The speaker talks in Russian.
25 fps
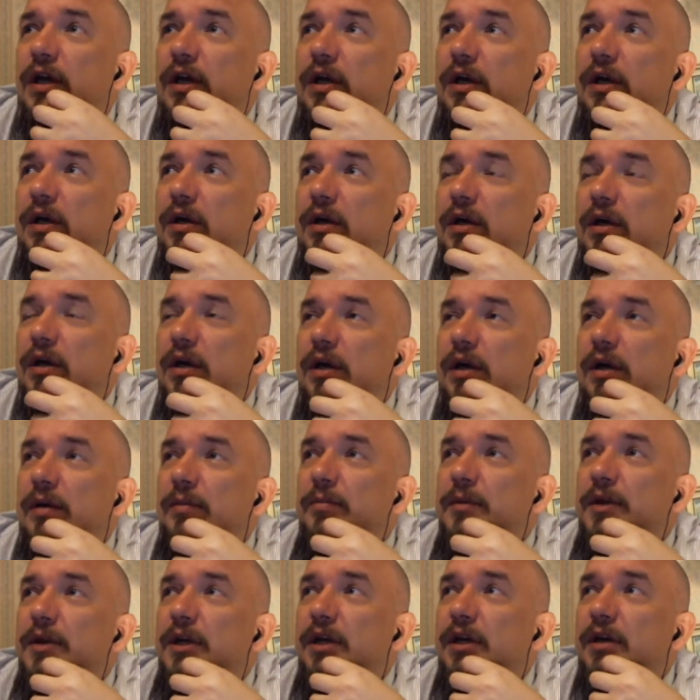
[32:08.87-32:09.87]

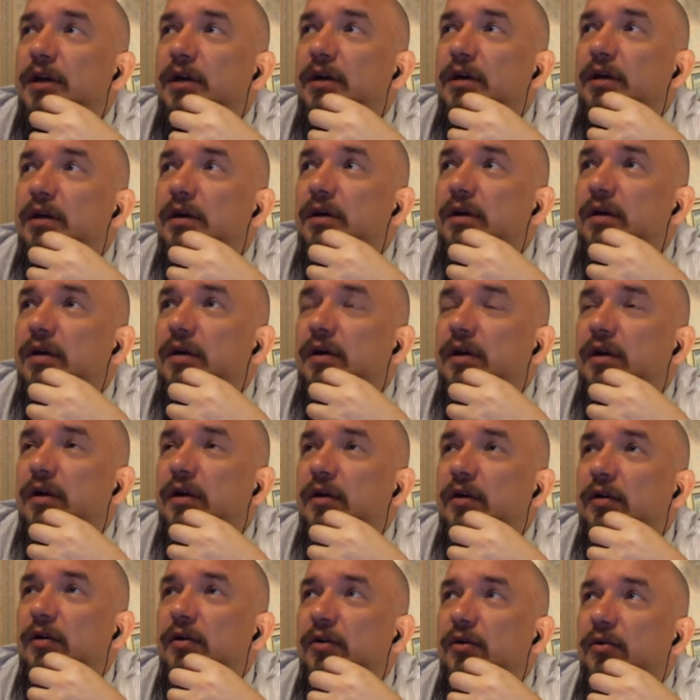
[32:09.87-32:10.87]
Мне а,
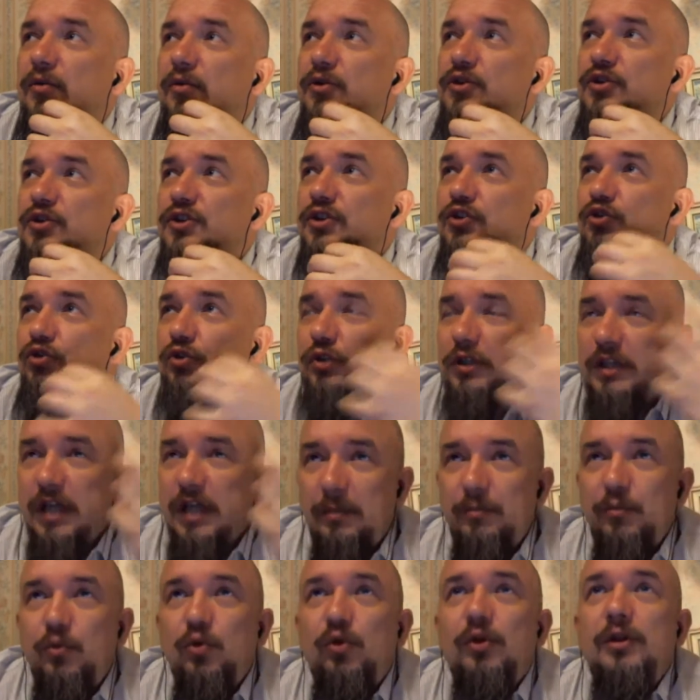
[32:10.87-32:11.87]
хочется что-то
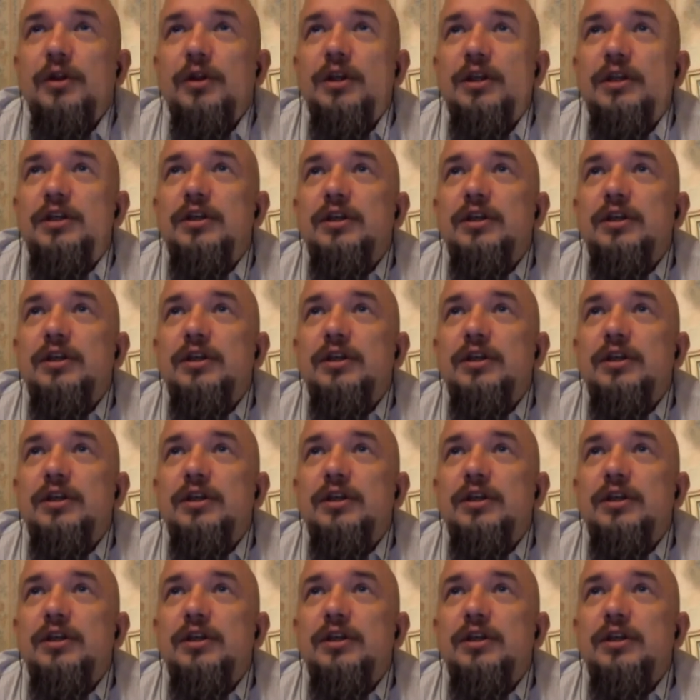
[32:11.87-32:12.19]
дополнить